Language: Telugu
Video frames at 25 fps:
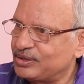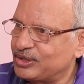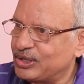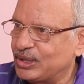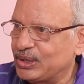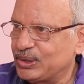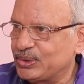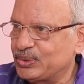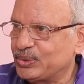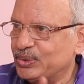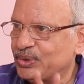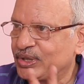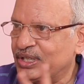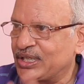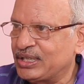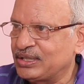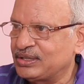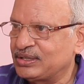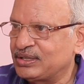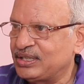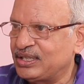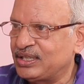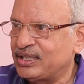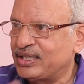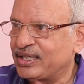తెలుగు
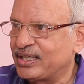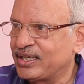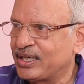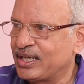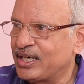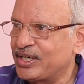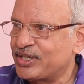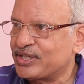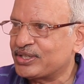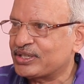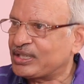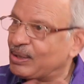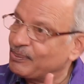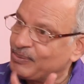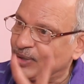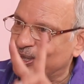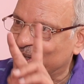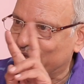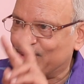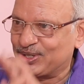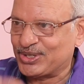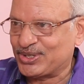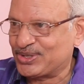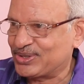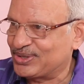హిందీ ఇంగ్లీష్ తమిళ్లో
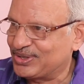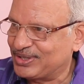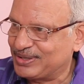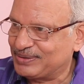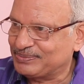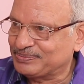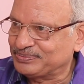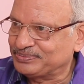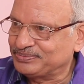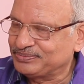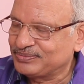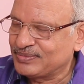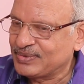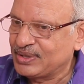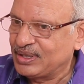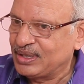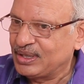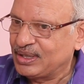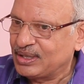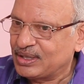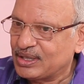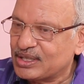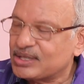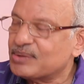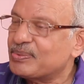చేస్తుంది
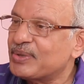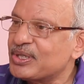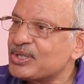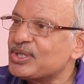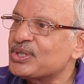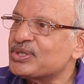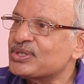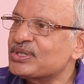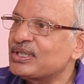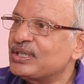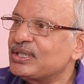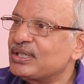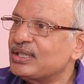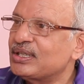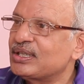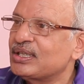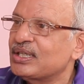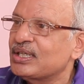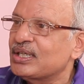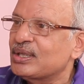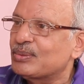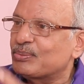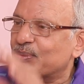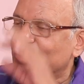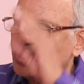ఎంత బాగా చేస్తుందంటే
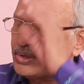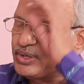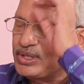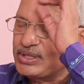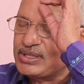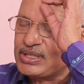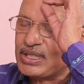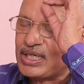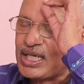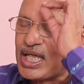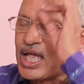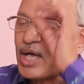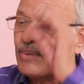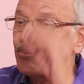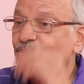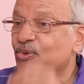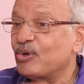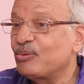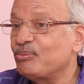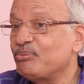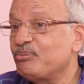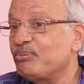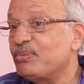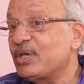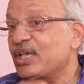మనం నిజంగా ఆ
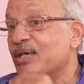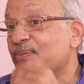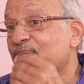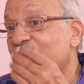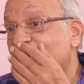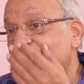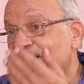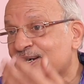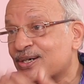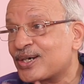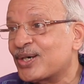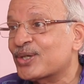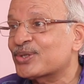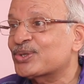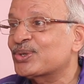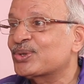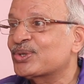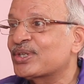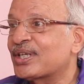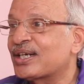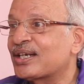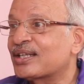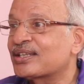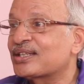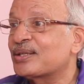బొమ్మే
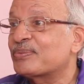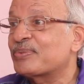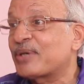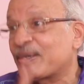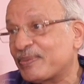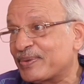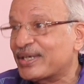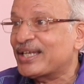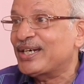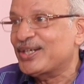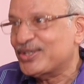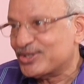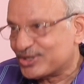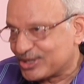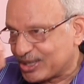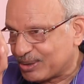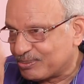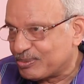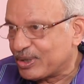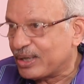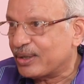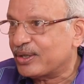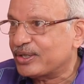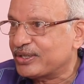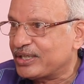మాట్లాడుతుందన్నంత భ్రమ కలిగిస్తుంది
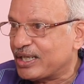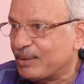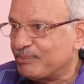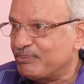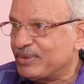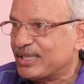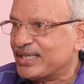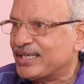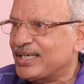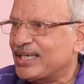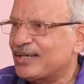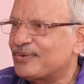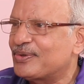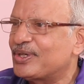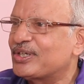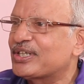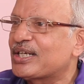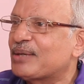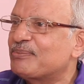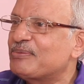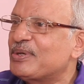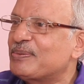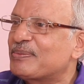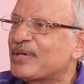ఆ డమ్మి కేవలం డమ్మి